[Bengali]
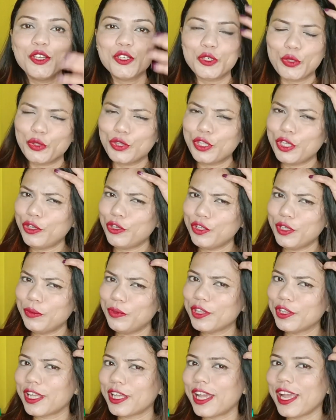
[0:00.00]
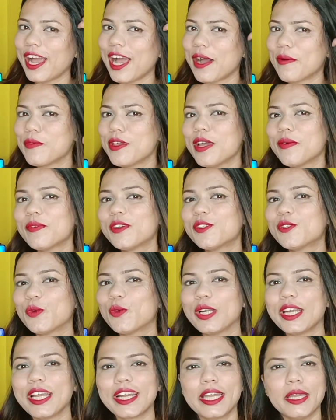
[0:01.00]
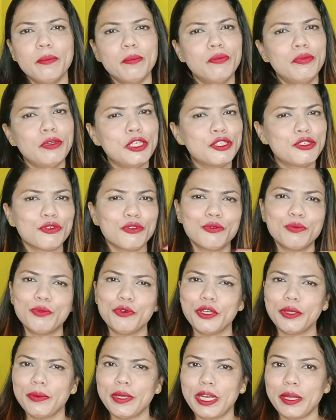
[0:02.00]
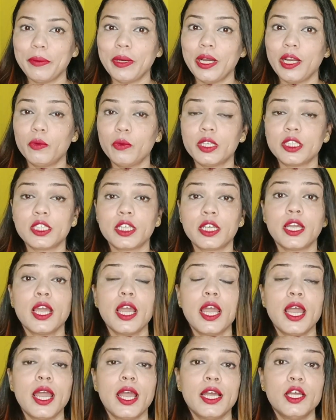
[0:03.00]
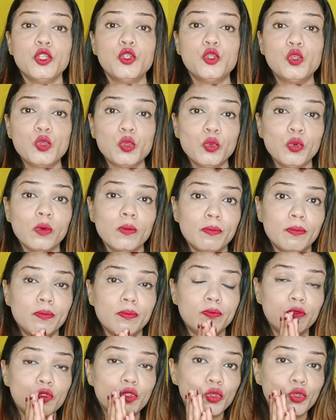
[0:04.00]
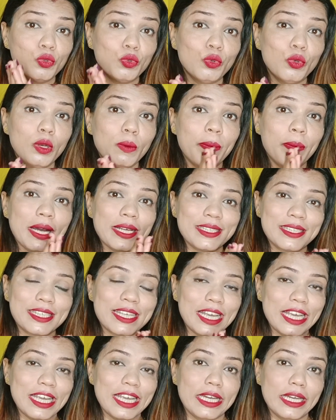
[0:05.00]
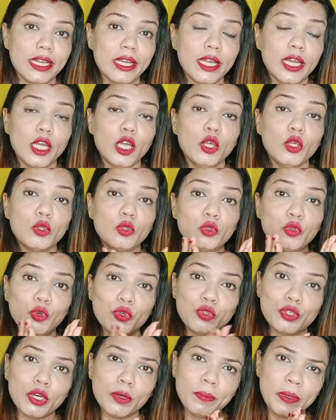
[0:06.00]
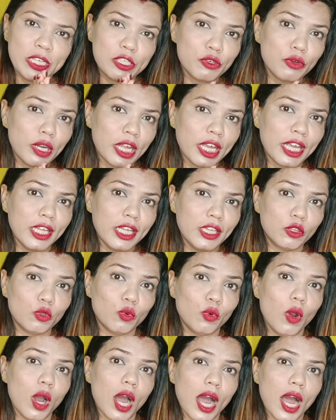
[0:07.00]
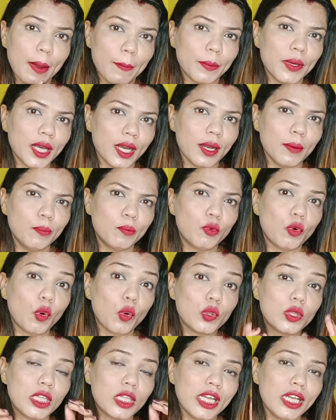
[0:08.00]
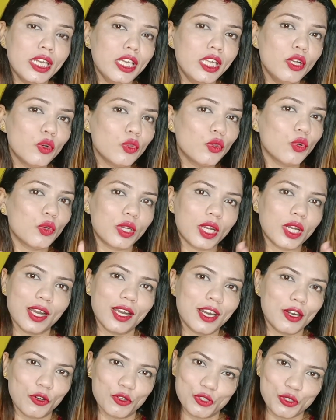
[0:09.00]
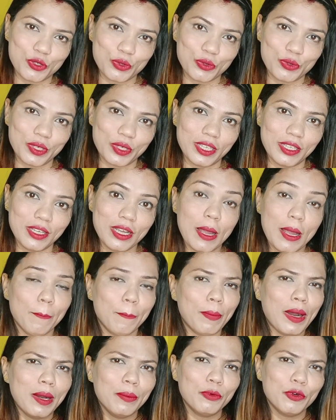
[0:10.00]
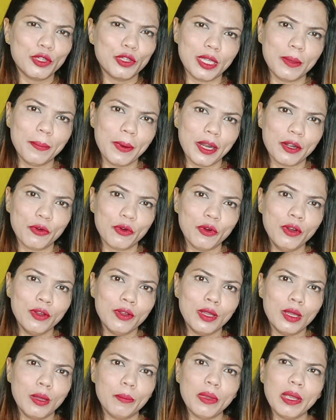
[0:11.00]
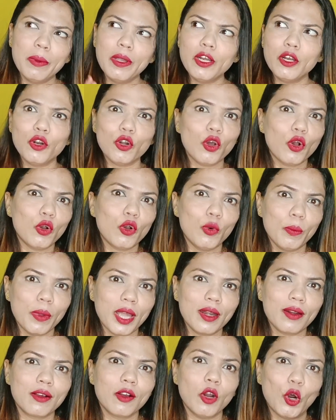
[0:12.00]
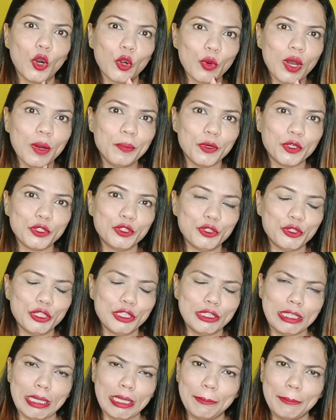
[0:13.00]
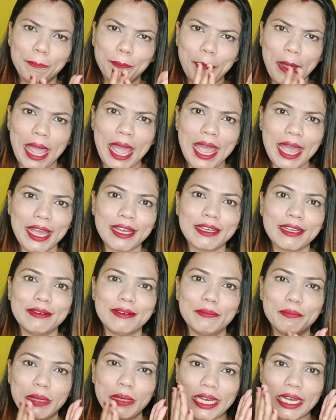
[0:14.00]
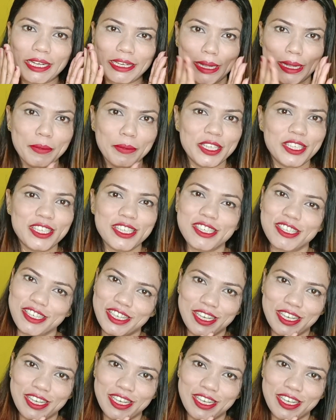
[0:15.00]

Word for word: সত্যি কথা বলতে আমি আমার চুলটাকে ভীষণ পরিমাণে ভালোবাসি চুল বা স্কিন দুটোর পিছনে কিন্তু আমরা প্রতিনিয়ত টাকা নষ্ট করি বা বলতে পারো বিভিন্ন রকমের ঘরোয়া পদ্ধতিতে প্যাক বা রেমিডি